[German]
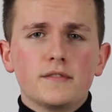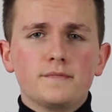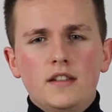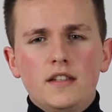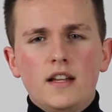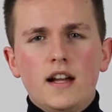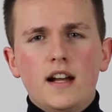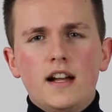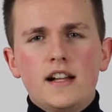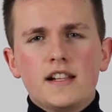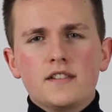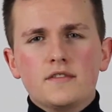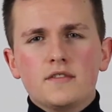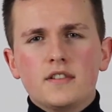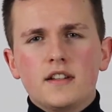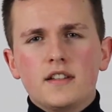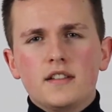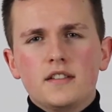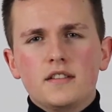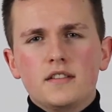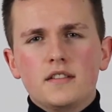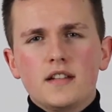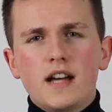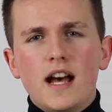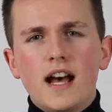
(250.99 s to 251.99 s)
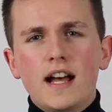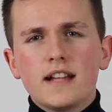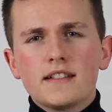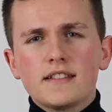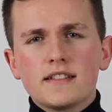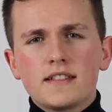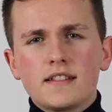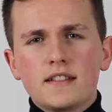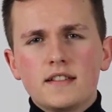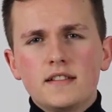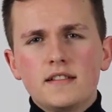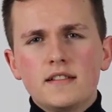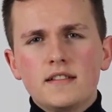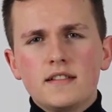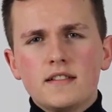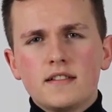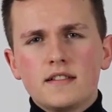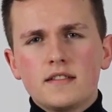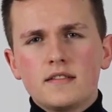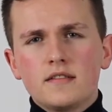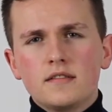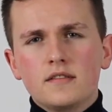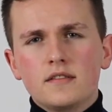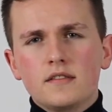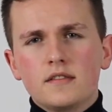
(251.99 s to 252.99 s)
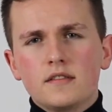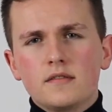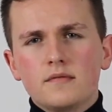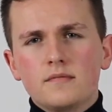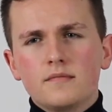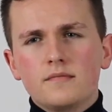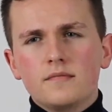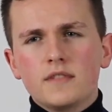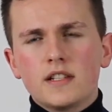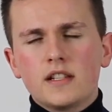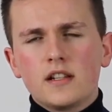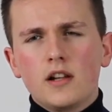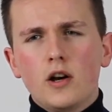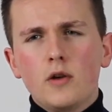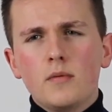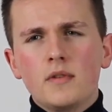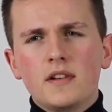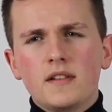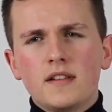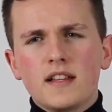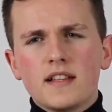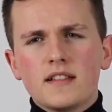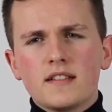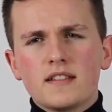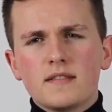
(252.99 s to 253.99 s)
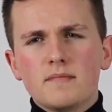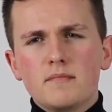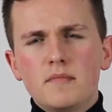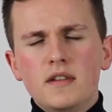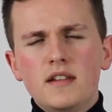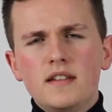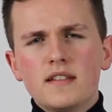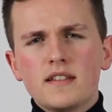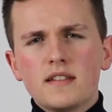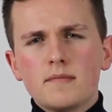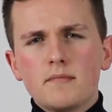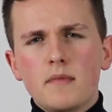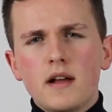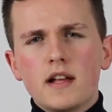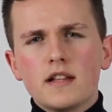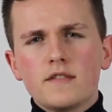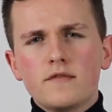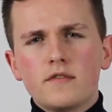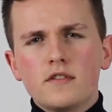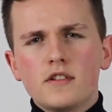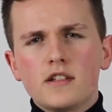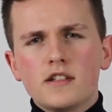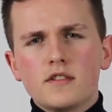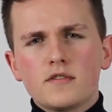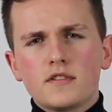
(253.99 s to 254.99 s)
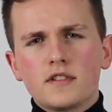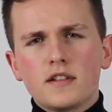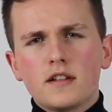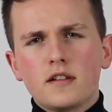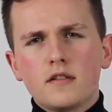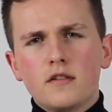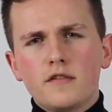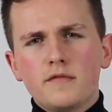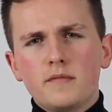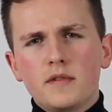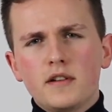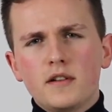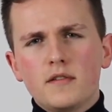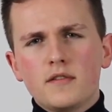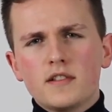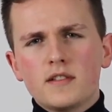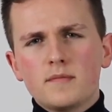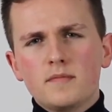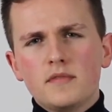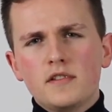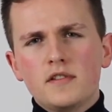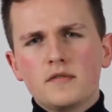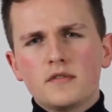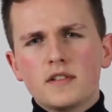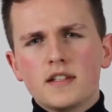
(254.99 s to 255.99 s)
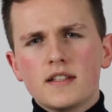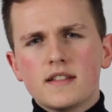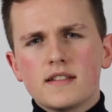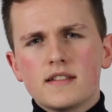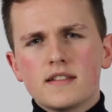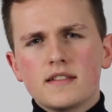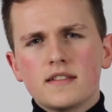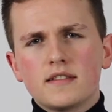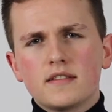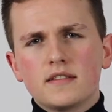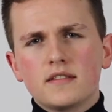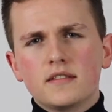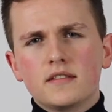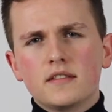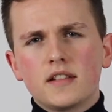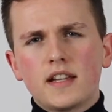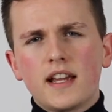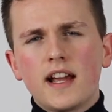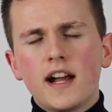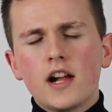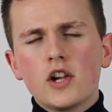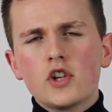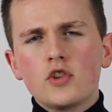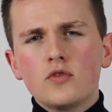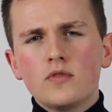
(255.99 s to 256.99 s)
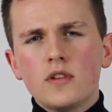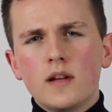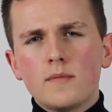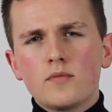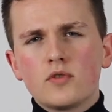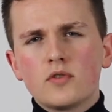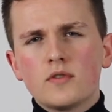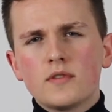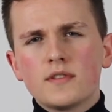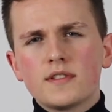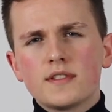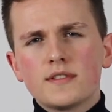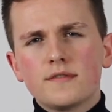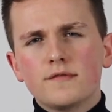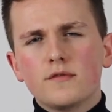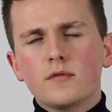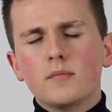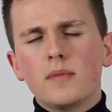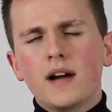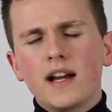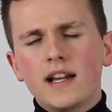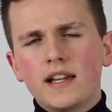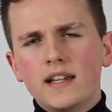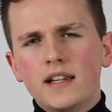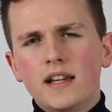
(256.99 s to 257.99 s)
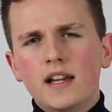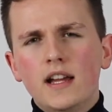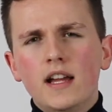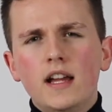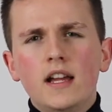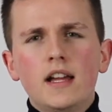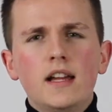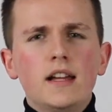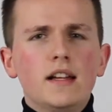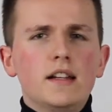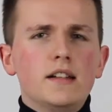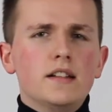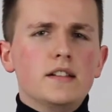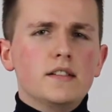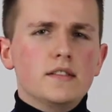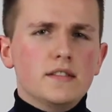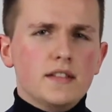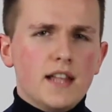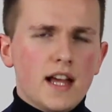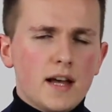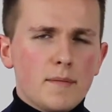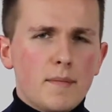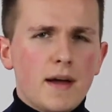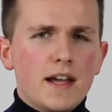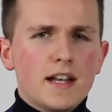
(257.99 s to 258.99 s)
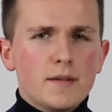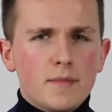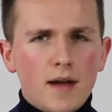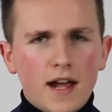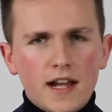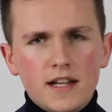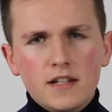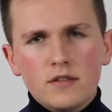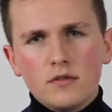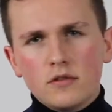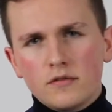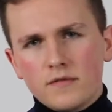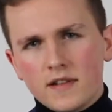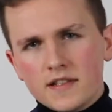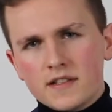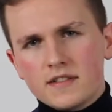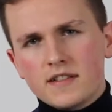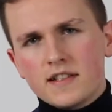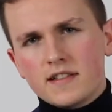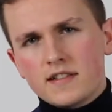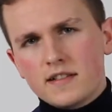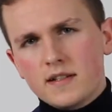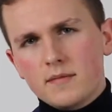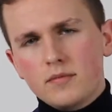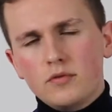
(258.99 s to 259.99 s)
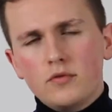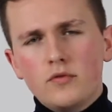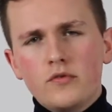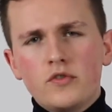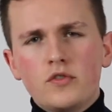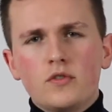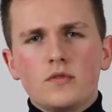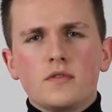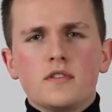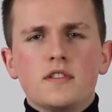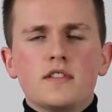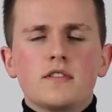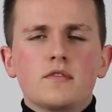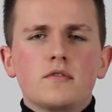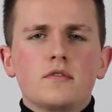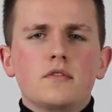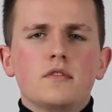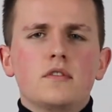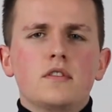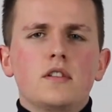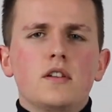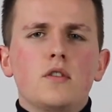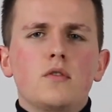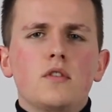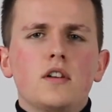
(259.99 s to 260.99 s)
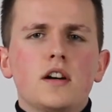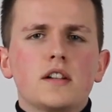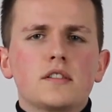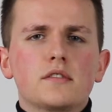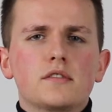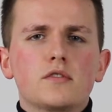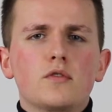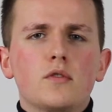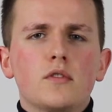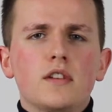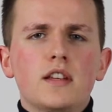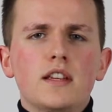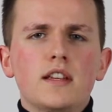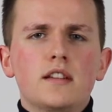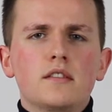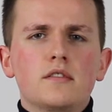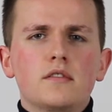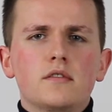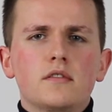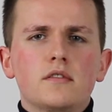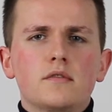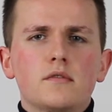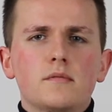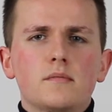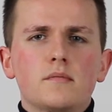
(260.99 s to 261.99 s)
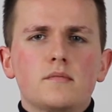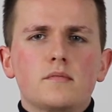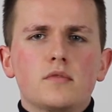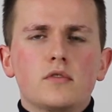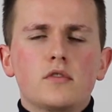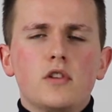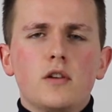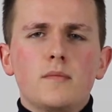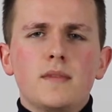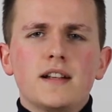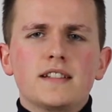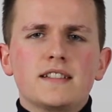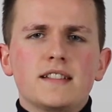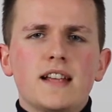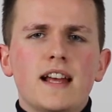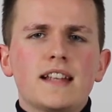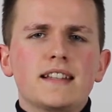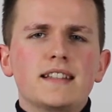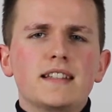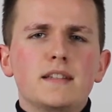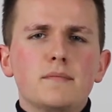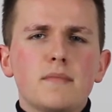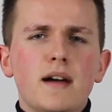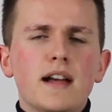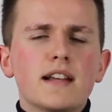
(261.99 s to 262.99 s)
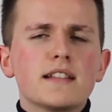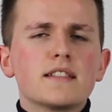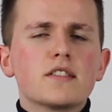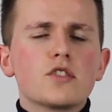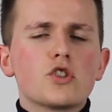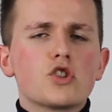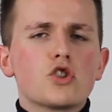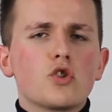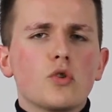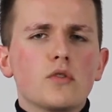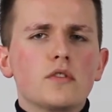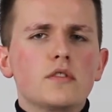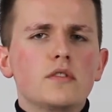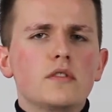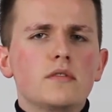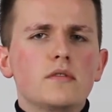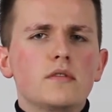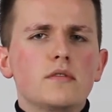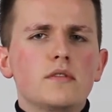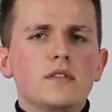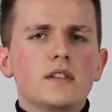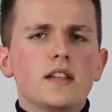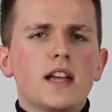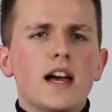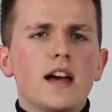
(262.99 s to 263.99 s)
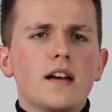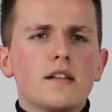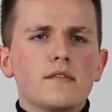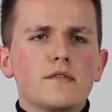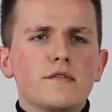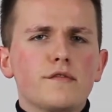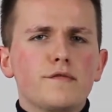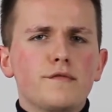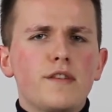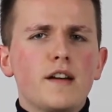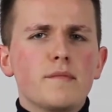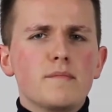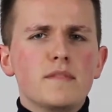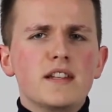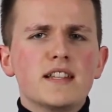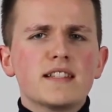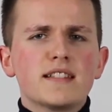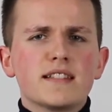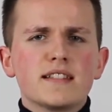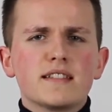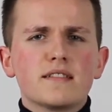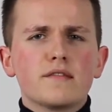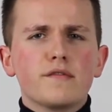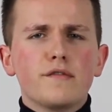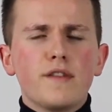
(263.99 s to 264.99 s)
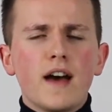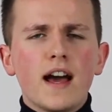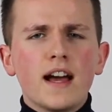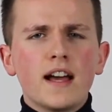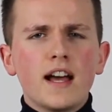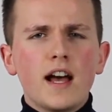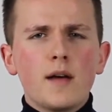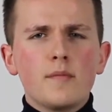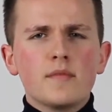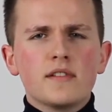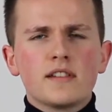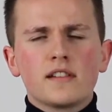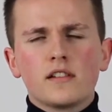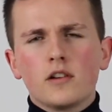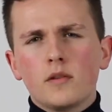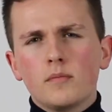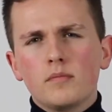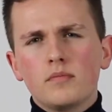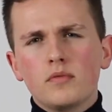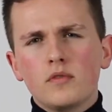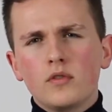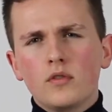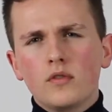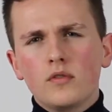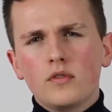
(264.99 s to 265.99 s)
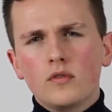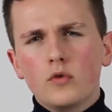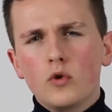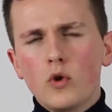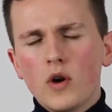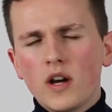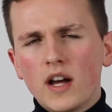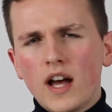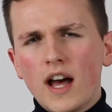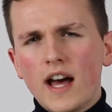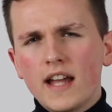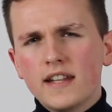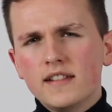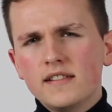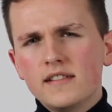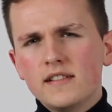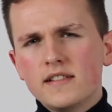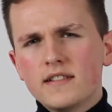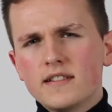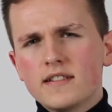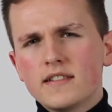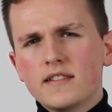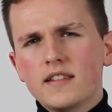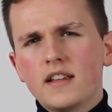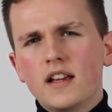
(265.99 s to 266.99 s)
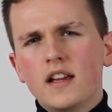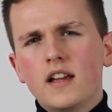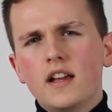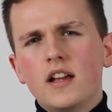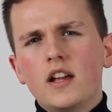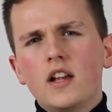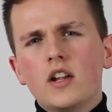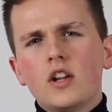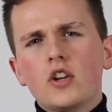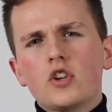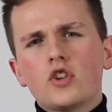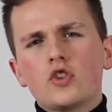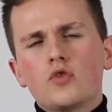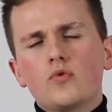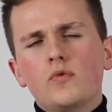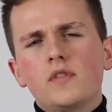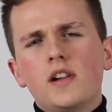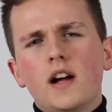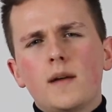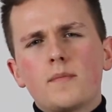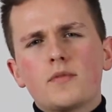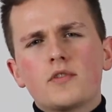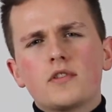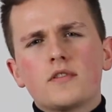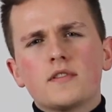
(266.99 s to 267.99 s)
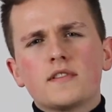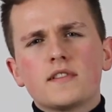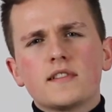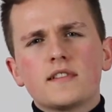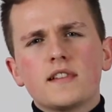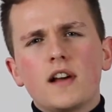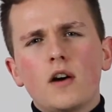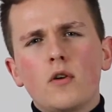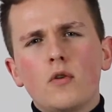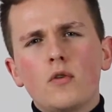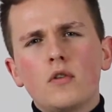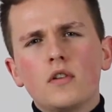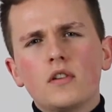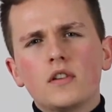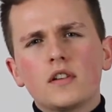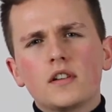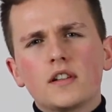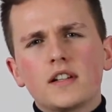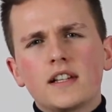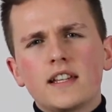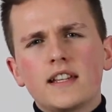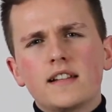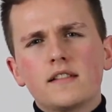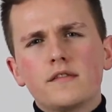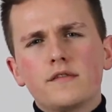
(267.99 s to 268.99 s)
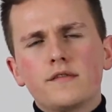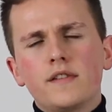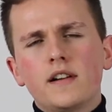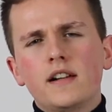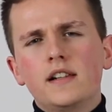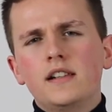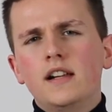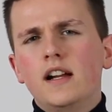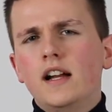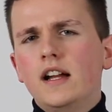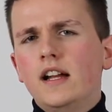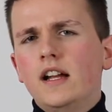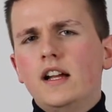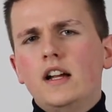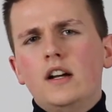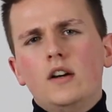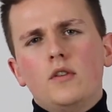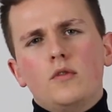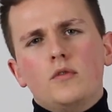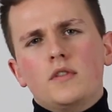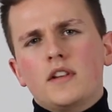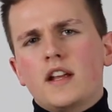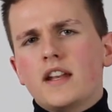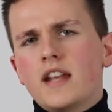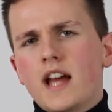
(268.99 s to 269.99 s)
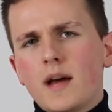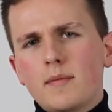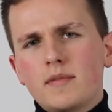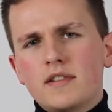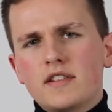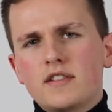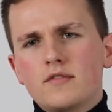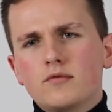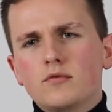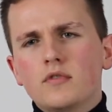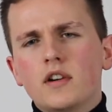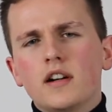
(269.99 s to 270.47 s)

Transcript: Ja, also an Hard Skills. Ähm, ich glaube, das Mindestmaß für eine Industriekaufmann-Ausbildung ist ein Realschulabschluss, wobei nach meinem Eindruck, was ich jetzt in der Berufsschule und so auch an Kollegen äh, bekommen hatte, hatten die meisten schon äh, ja, ein, mindestens ein Fachabi. Ich glaube, höherer Handelsschulabschluss ist auch Regelfall oder ein Abitur.